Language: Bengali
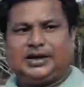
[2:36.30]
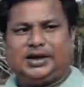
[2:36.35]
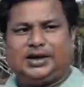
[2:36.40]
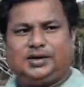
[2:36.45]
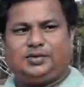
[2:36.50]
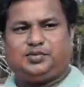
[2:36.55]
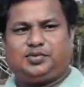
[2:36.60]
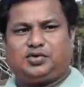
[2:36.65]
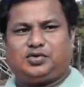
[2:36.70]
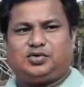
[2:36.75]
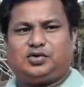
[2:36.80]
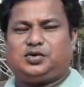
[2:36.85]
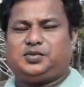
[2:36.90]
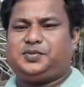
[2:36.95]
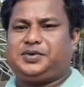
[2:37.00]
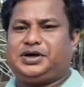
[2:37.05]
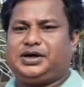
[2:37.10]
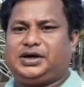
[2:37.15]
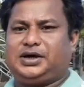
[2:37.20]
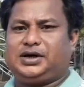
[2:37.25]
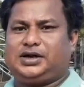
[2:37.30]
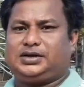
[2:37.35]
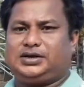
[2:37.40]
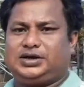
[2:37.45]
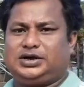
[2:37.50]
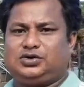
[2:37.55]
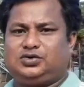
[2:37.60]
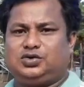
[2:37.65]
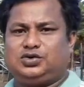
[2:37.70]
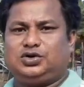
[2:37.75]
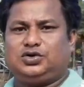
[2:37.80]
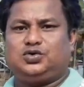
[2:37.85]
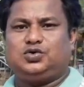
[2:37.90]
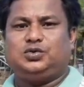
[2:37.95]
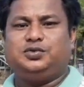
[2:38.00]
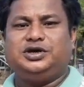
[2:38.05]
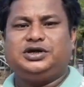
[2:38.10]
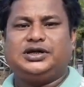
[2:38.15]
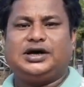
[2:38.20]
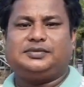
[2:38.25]
এই প্রকল্পের যে যদি
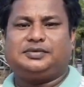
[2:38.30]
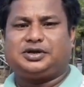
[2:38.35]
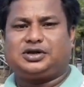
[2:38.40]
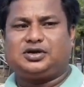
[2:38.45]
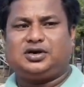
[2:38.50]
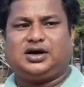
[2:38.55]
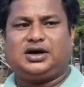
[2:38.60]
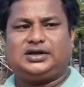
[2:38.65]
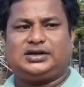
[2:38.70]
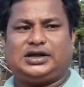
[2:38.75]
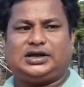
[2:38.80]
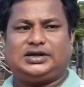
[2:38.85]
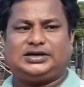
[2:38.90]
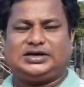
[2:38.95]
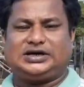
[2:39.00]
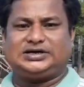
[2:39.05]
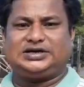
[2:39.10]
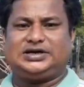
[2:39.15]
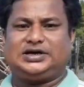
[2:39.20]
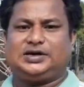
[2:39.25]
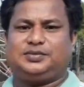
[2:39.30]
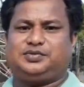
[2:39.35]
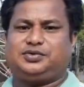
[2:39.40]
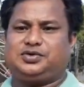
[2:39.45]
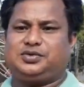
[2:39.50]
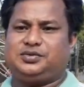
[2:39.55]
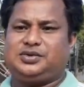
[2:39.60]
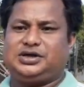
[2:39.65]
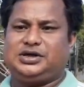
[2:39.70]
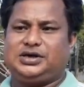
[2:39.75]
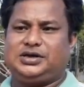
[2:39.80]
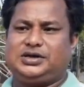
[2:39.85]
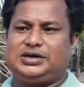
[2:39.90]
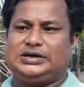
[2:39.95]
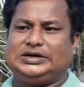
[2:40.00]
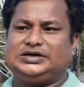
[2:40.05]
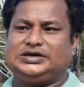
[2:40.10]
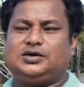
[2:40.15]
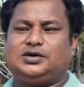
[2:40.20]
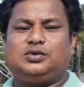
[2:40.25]
সুবিধা পেতে হয় তাহলে চাষিকে প্রথমে যে
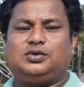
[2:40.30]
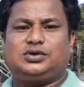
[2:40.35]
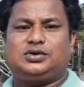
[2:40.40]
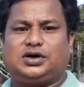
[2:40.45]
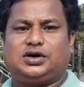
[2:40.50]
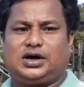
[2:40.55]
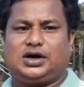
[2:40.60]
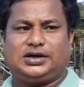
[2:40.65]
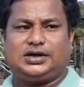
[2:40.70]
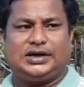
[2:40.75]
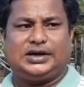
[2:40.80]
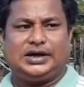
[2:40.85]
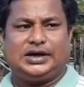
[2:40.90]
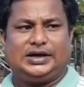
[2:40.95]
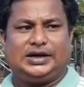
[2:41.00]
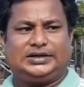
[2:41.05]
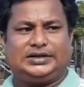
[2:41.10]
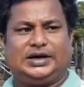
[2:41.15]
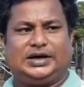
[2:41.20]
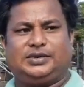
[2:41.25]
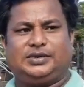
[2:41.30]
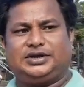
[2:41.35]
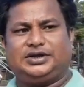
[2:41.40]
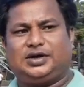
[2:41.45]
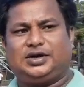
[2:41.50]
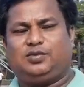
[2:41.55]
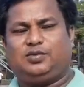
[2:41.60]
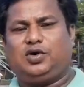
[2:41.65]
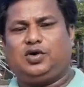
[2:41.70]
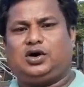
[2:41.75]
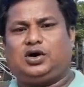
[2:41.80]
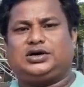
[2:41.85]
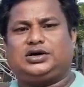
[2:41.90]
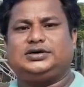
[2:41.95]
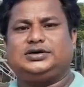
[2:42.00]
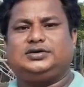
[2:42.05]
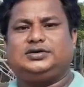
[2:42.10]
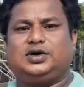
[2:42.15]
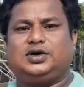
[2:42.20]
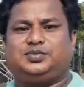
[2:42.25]
জিনিসটা করতে হয় যে আমাদের ব্লক
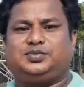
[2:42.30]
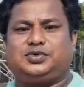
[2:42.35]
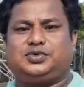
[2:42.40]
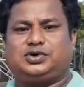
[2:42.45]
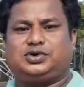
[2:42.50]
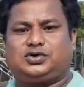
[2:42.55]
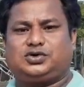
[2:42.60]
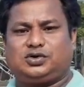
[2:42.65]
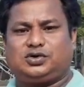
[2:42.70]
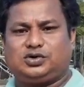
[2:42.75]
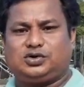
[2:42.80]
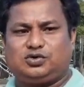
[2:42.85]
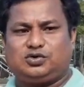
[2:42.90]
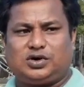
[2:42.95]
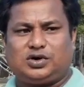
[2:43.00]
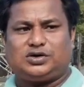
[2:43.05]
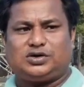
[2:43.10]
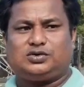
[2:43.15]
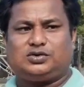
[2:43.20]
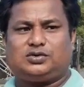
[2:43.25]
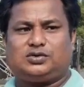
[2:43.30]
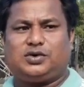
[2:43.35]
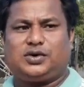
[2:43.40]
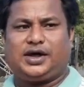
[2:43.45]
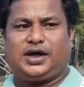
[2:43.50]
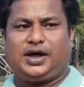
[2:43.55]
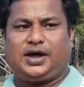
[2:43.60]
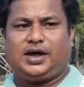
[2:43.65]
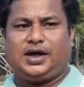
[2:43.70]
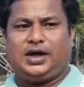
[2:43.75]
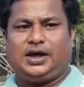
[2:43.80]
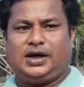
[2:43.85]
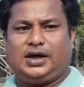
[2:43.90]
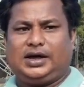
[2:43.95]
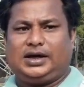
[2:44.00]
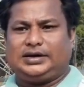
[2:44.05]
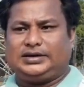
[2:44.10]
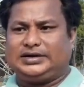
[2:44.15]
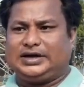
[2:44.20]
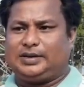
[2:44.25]
কৃষি দপ্তরের সঙ্গে যোগাযোগ করে
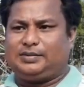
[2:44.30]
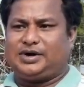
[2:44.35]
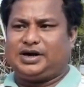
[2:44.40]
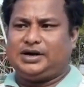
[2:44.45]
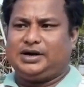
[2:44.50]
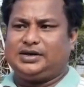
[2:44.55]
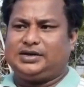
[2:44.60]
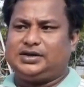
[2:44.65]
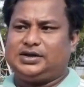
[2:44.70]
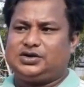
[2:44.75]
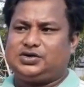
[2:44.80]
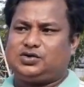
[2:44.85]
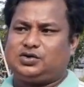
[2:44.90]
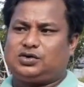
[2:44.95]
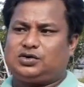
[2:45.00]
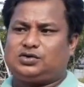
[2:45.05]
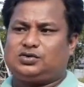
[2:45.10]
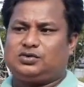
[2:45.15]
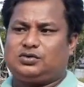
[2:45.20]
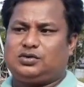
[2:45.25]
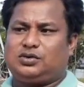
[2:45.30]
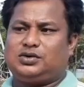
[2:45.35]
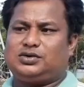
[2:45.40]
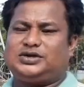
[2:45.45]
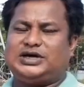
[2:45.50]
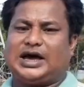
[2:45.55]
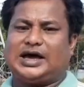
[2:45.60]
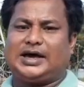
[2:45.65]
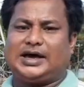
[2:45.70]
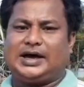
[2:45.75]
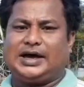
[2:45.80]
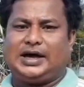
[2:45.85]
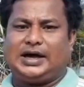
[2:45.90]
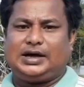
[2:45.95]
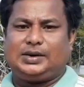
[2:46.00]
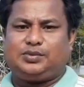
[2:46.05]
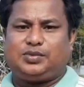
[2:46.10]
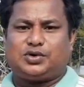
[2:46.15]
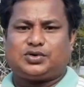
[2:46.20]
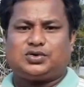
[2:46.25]
যে আমরা নির্দিষ্ট কতগুলো জায়গা
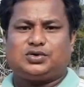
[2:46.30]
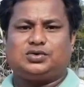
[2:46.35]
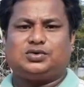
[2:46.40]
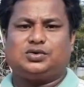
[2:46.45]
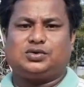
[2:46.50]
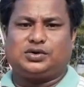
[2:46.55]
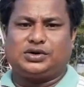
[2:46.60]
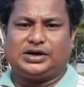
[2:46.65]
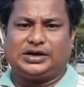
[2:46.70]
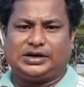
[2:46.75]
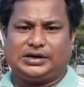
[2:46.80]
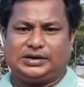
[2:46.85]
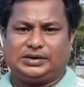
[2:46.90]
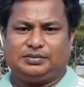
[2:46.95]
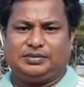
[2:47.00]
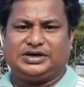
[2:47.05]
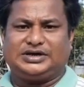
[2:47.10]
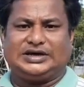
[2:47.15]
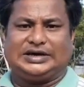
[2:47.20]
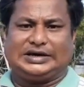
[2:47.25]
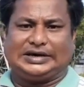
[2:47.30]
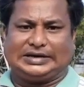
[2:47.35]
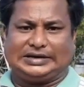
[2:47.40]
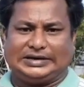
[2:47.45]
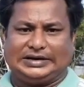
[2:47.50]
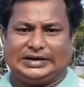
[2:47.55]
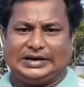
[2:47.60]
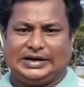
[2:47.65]
পছন্দ করে নিই বেছে নিই